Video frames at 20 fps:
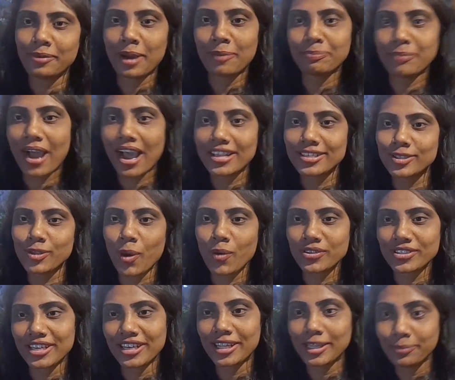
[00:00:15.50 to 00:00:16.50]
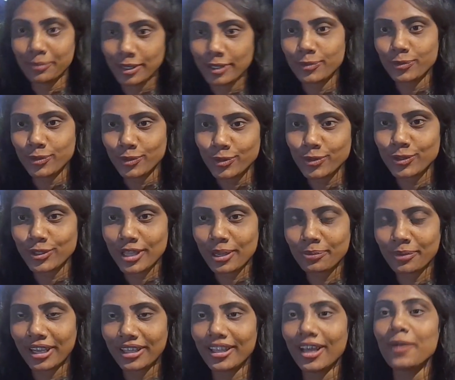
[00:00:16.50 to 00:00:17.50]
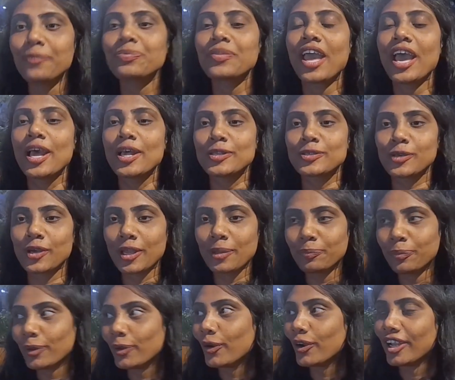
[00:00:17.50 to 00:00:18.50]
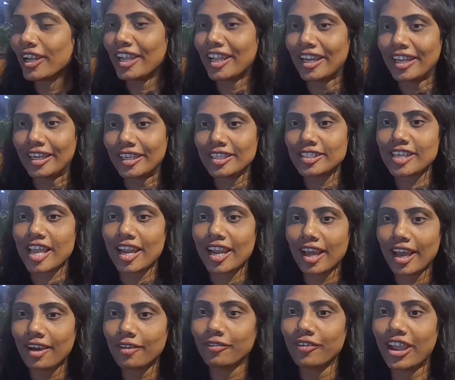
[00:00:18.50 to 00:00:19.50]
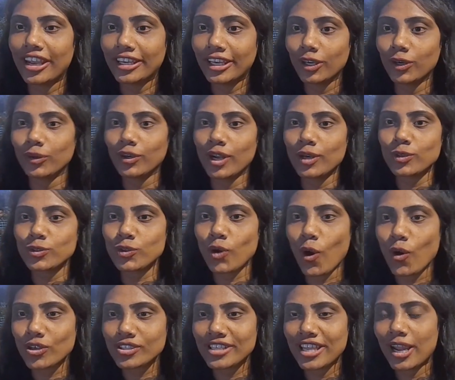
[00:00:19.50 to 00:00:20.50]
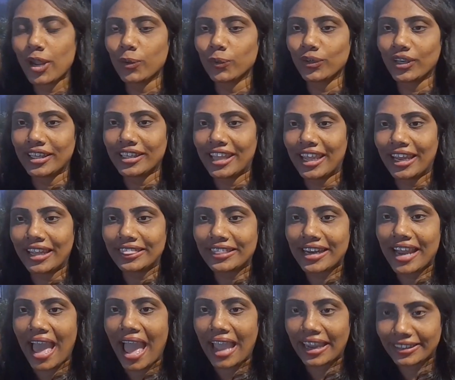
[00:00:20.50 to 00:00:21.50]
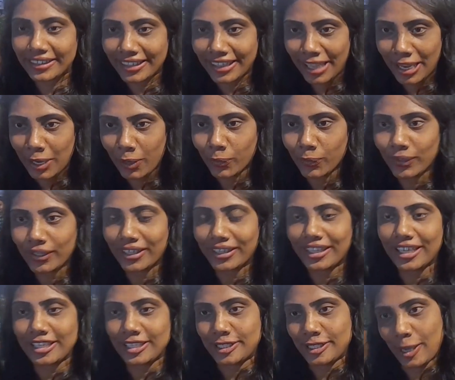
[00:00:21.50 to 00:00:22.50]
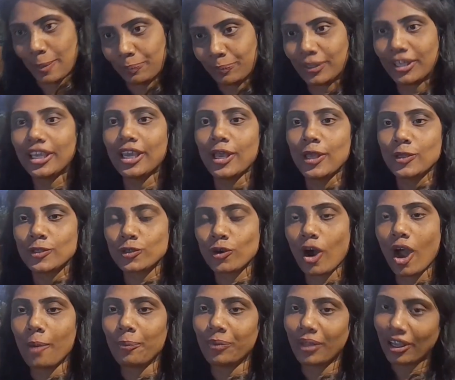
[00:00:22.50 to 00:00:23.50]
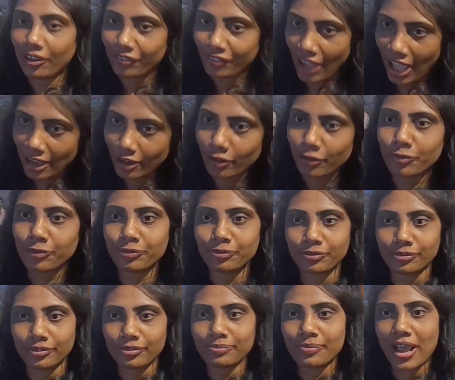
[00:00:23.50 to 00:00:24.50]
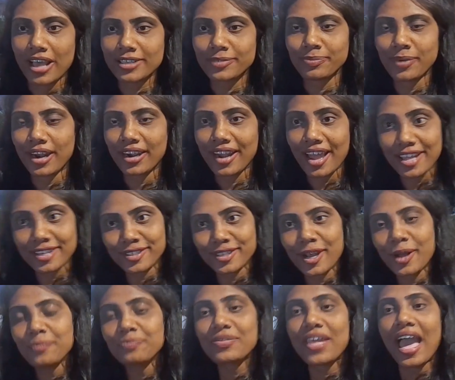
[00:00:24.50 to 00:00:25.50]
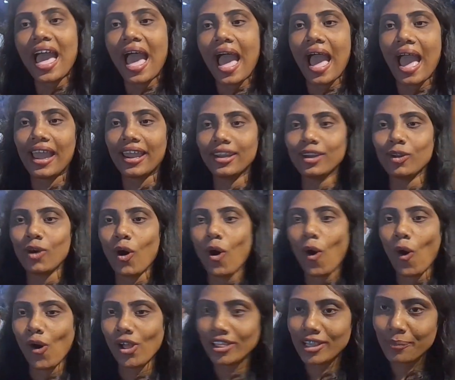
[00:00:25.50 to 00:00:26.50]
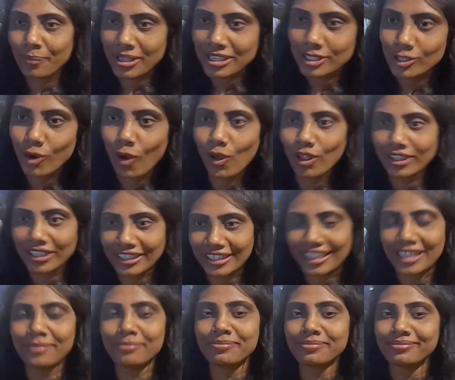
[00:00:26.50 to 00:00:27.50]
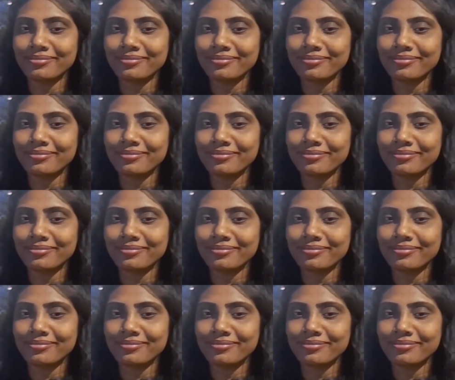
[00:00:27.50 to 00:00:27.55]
మాస్ సాంగ్స్ అనేది మనం చూస్తాం కదా సో ఇప్పుడు కూడా నేనంటే చాలా వెయిటింగ్ ఉన్నాను సాంగ్స్ ఎలా ఉంటుంది తన యాక్టింగ్ ఎలా ఉంటుంది అని చెప్పి సో ఆ బిగ్ ఫ్యాన్ ఆఫ్ మాస్ మహారాజా అండ్ ఆల్ ద బెస్ట్ ఆల్ ద టీమ్